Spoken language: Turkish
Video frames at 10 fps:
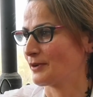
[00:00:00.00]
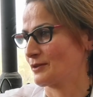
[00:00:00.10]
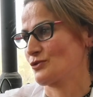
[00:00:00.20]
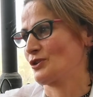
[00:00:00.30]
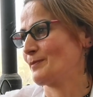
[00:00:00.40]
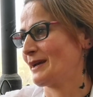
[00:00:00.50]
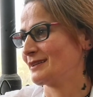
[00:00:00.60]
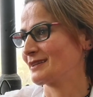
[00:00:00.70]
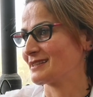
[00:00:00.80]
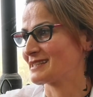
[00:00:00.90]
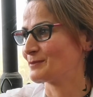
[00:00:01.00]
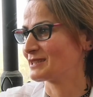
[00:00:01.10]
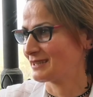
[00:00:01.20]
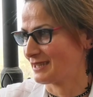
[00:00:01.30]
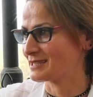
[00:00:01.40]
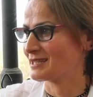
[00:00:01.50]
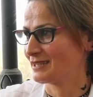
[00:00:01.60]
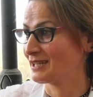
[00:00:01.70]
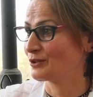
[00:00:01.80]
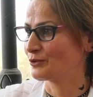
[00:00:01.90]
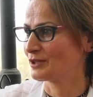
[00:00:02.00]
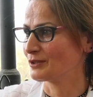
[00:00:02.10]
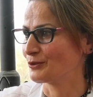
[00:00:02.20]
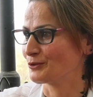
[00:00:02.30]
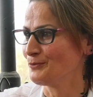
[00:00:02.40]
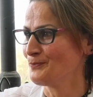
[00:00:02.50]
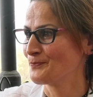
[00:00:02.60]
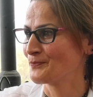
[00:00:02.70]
e, çünkü ben kızımı da dershaneye gönderiyorum.